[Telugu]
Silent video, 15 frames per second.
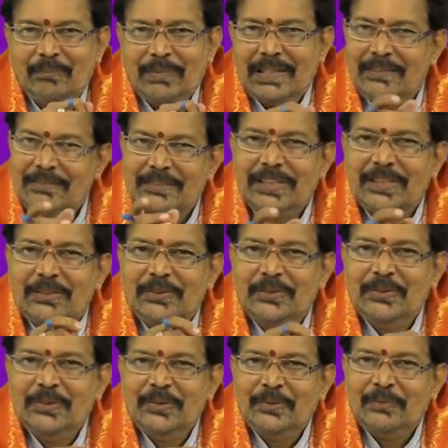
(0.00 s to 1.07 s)
పిల్లలు ఉంటారు
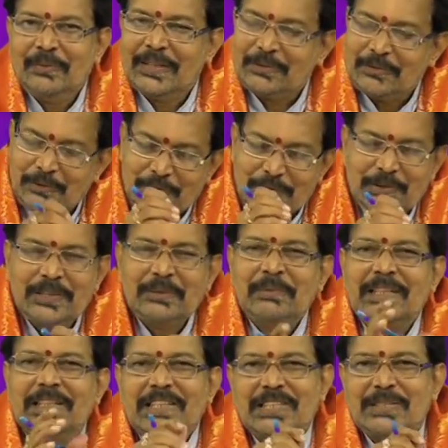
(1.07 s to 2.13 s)
వారు కోరుకుని
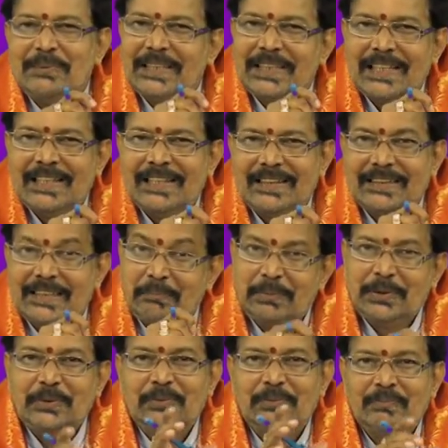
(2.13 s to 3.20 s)
మనం తెచ్చిపెట్టాలా
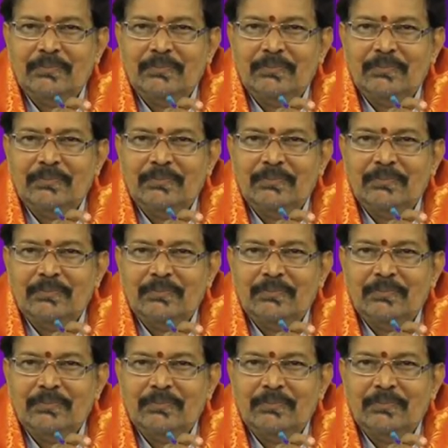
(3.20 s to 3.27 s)
తప్పదు